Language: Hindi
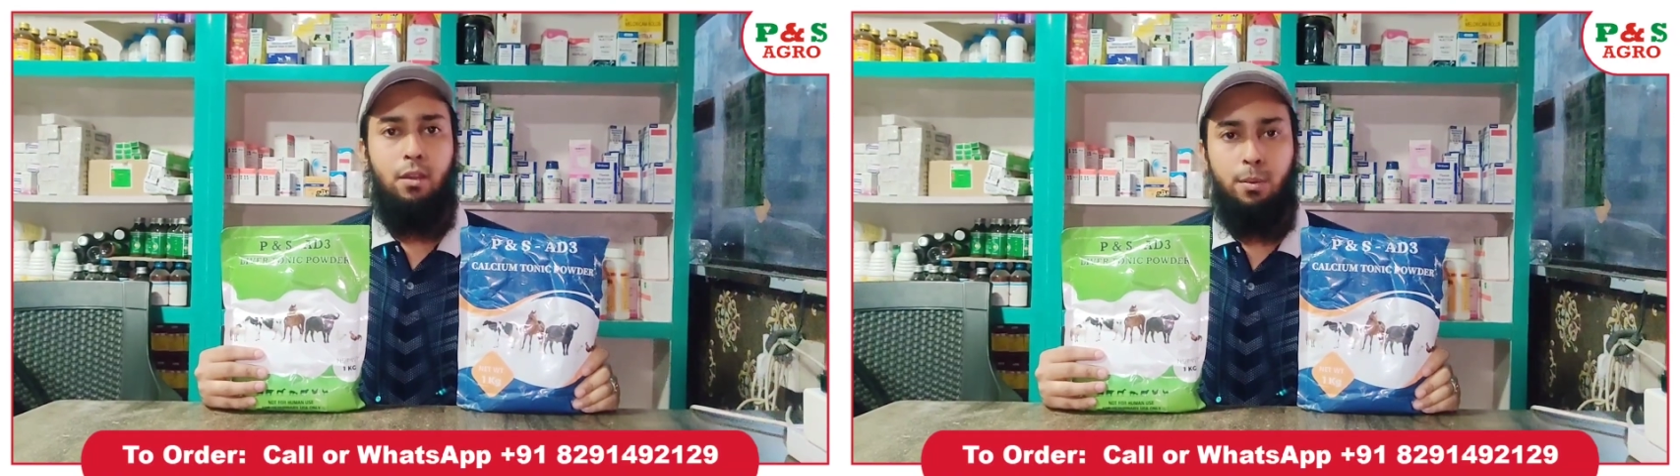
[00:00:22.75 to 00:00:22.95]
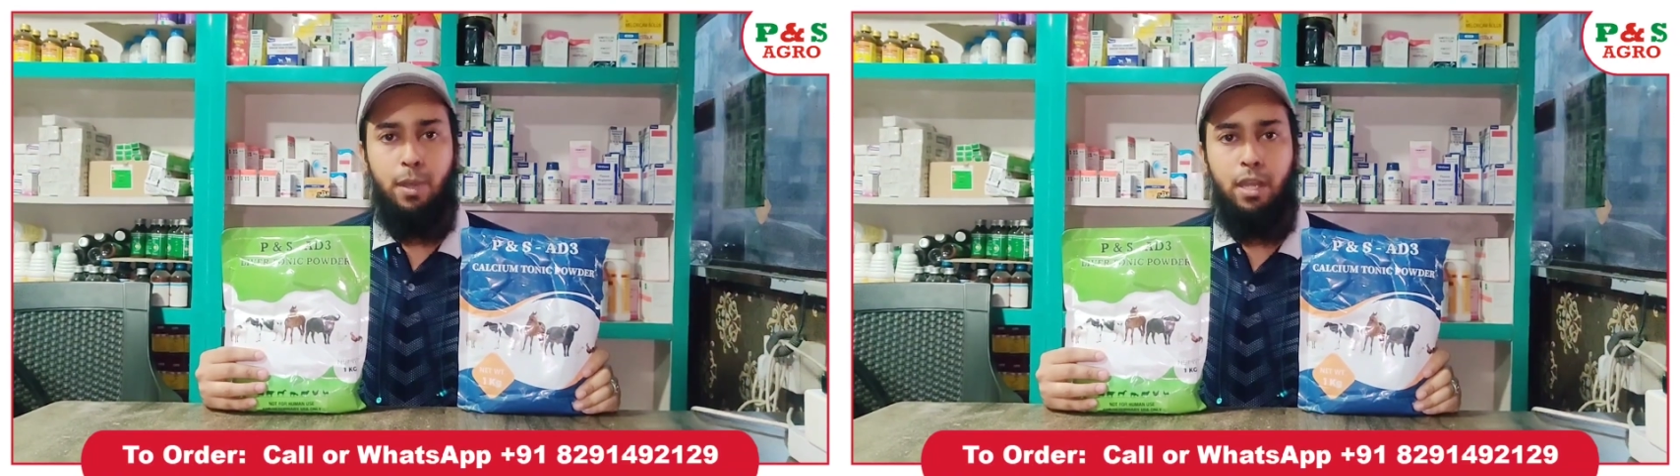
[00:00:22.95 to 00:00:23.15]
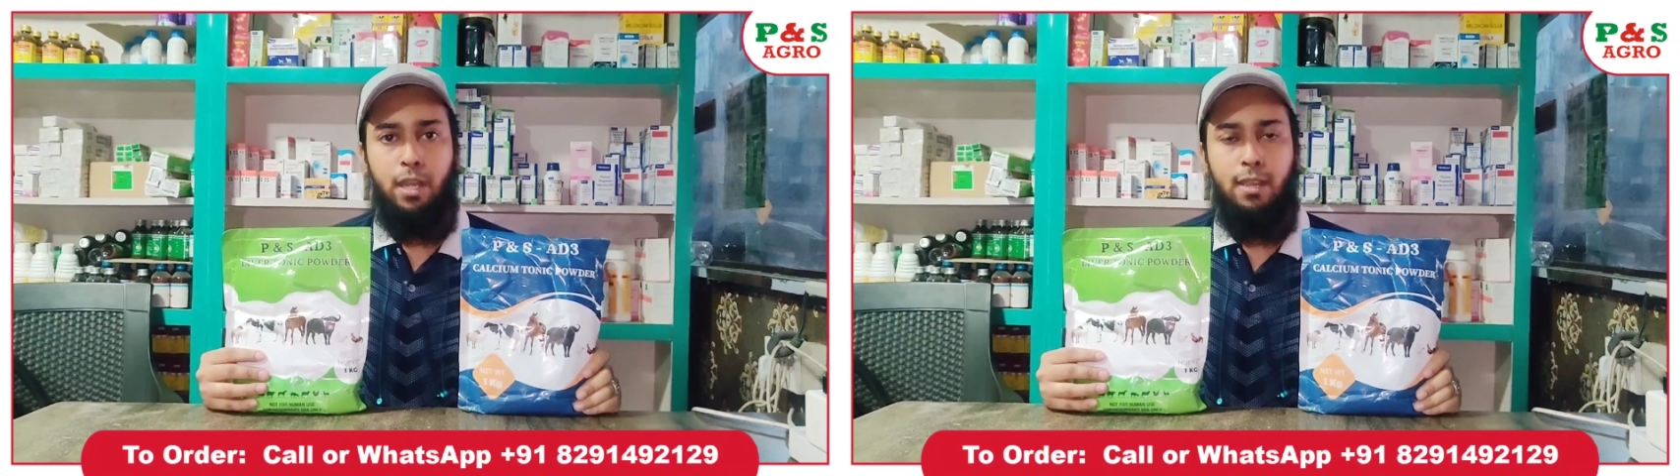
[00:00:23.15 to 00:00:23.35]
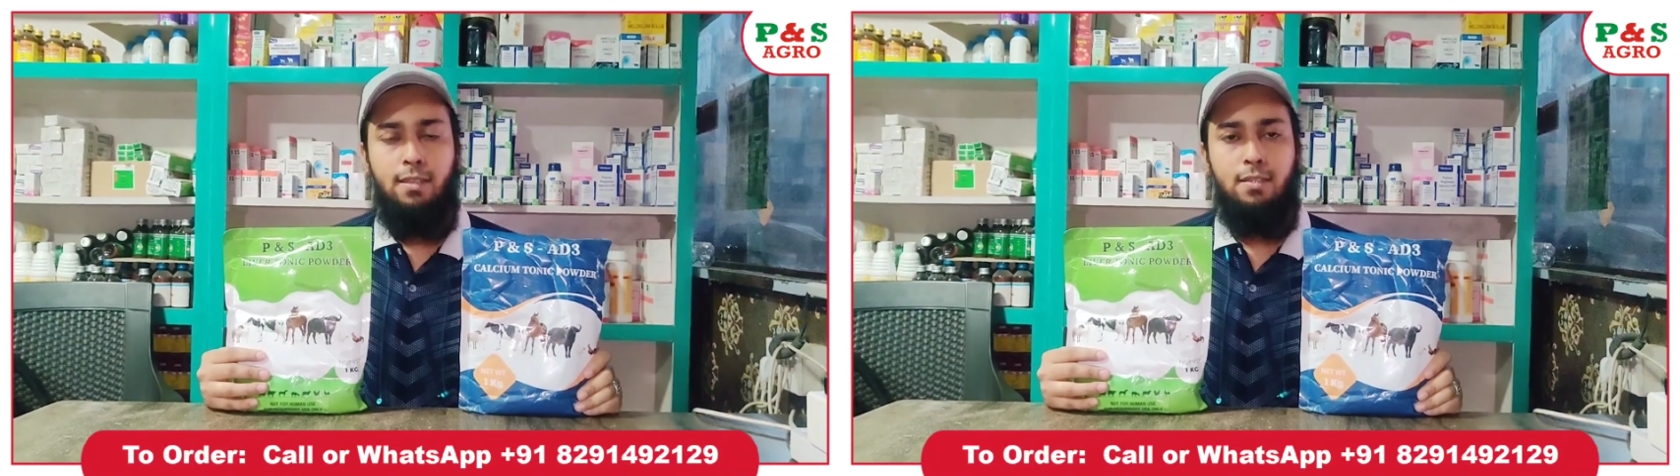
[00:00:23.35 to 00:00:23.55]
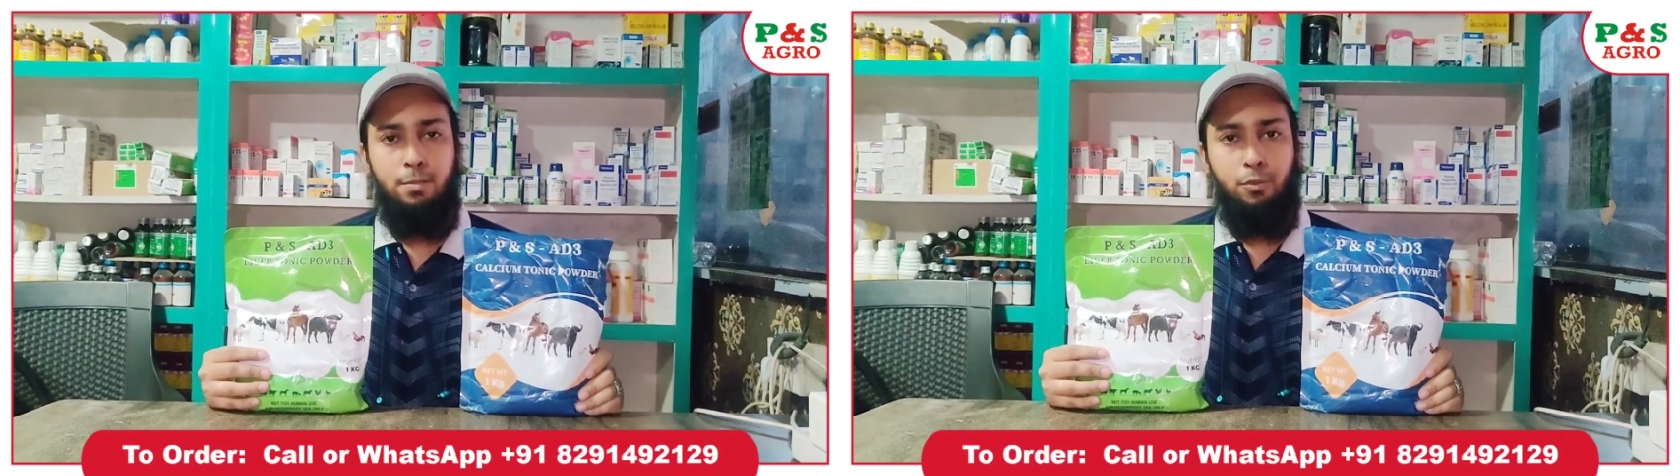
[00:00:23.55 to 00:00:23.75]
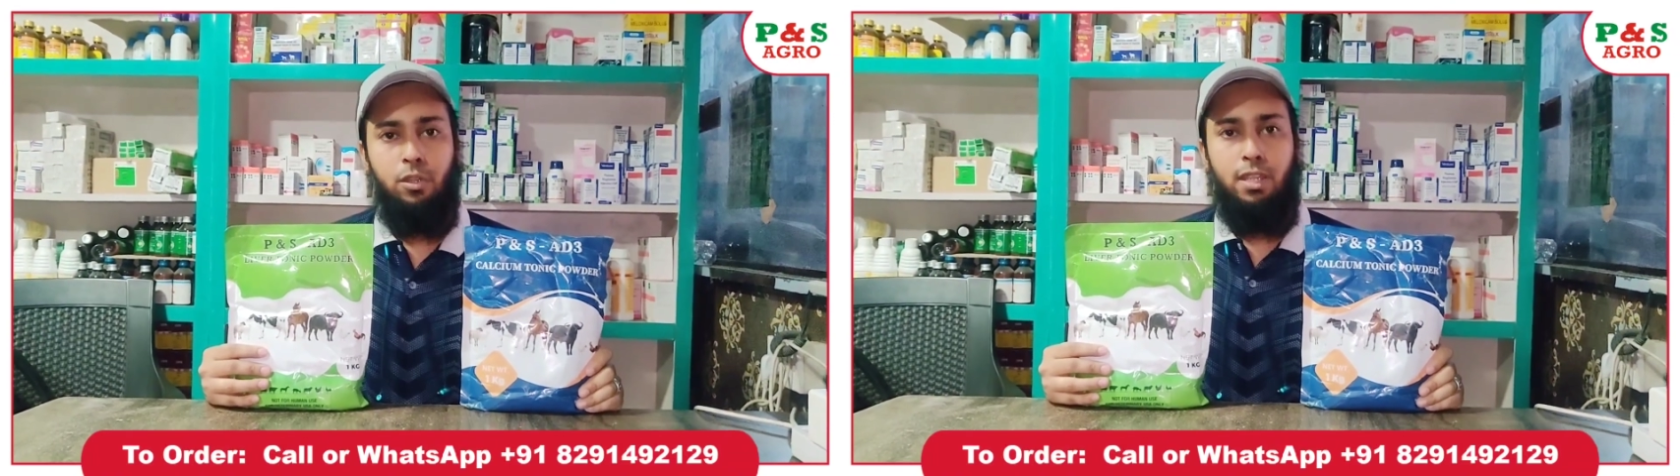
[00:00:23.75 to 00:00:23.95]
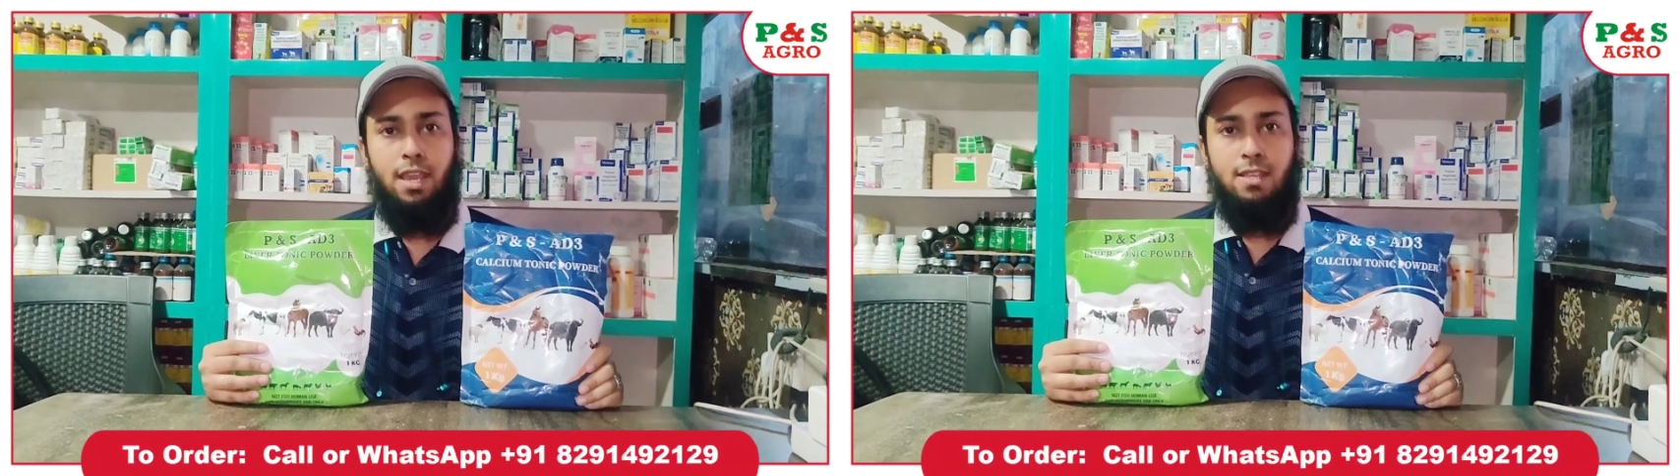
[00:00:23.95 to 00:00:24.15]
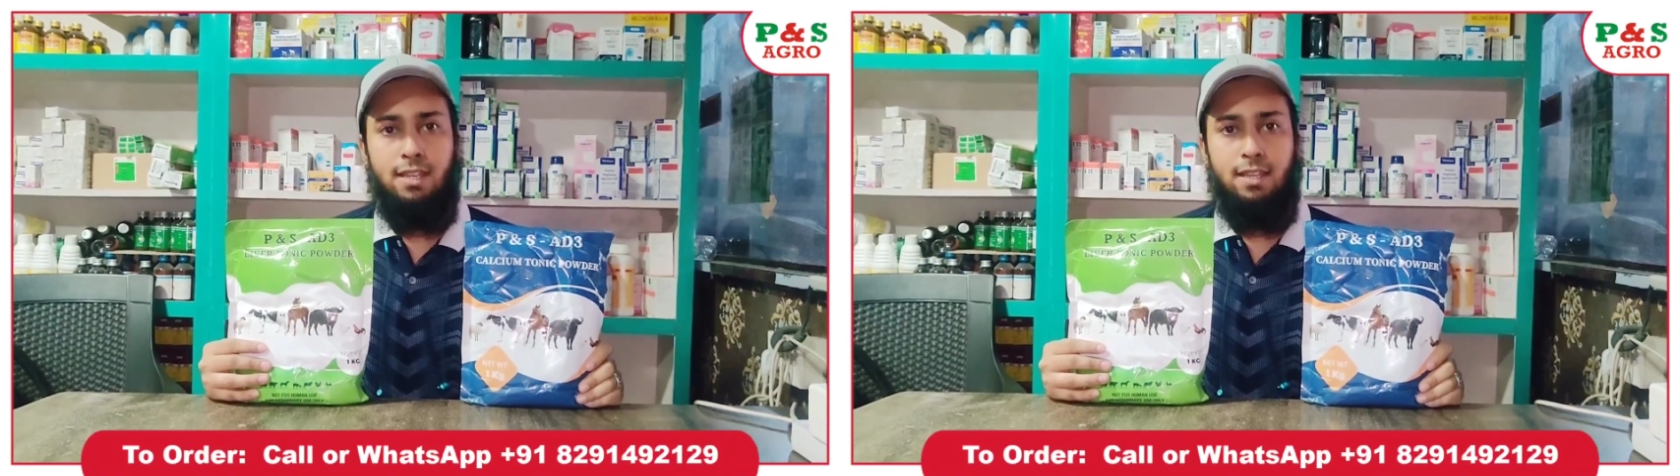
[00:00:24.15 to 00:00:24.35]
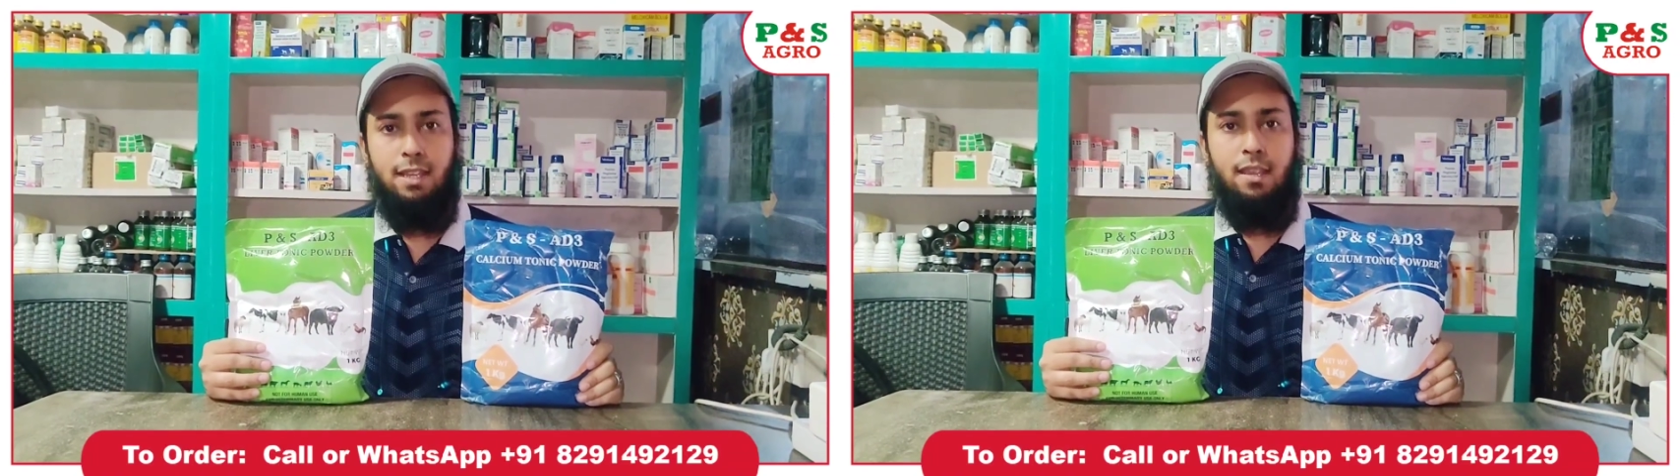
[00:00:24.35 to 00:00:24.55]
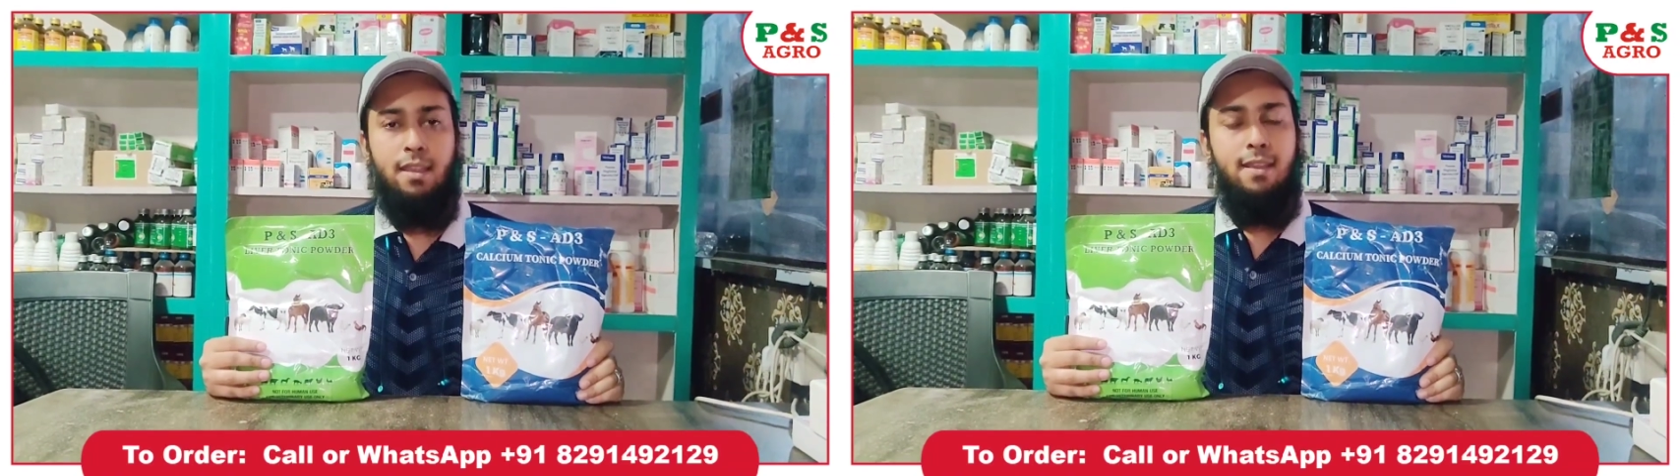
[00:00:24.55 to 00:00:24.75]
और बकरी सबको दिया जाता
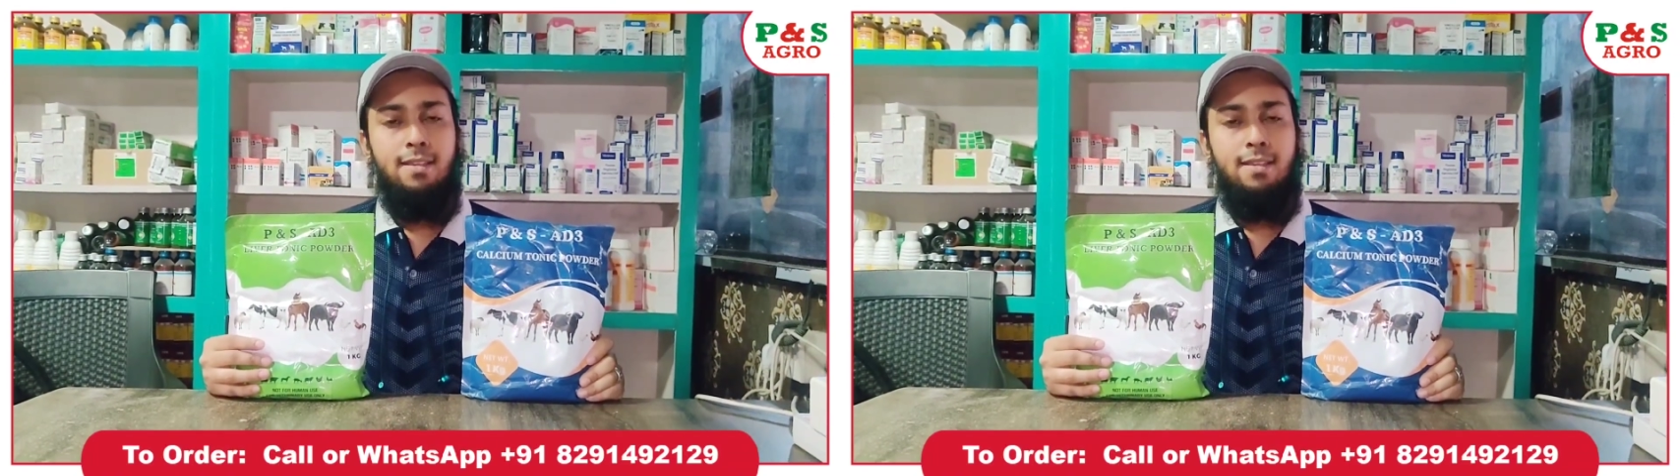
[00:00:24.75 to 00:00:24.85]
है